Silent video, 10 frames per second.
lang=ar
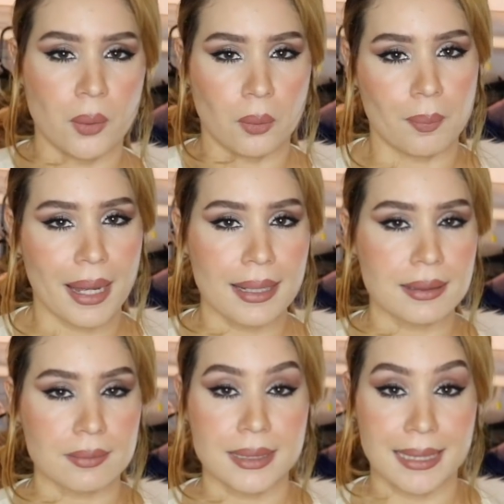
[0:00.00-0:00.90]
ومن بعد
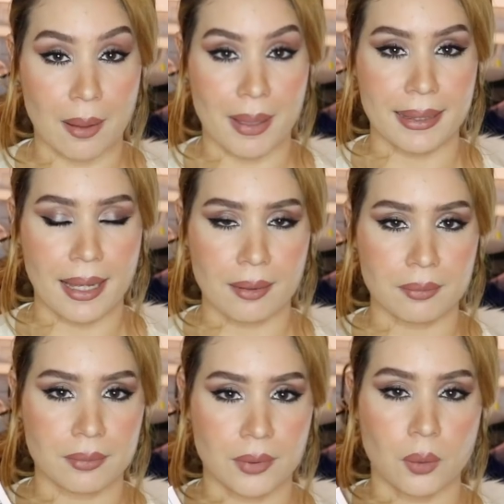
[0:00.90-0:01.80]

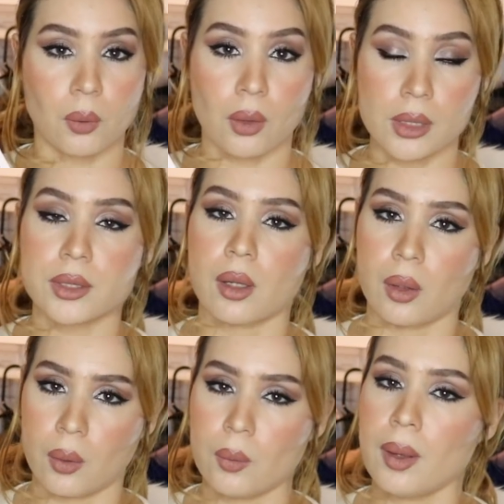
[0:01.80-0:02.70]
استعملتها وقلت
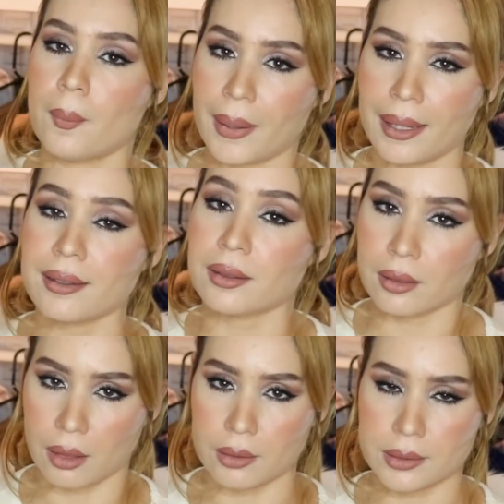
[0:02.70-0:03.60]
او ماي
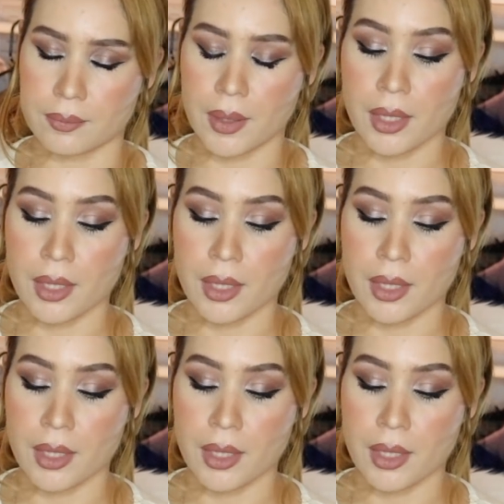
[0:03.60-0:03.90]
جاد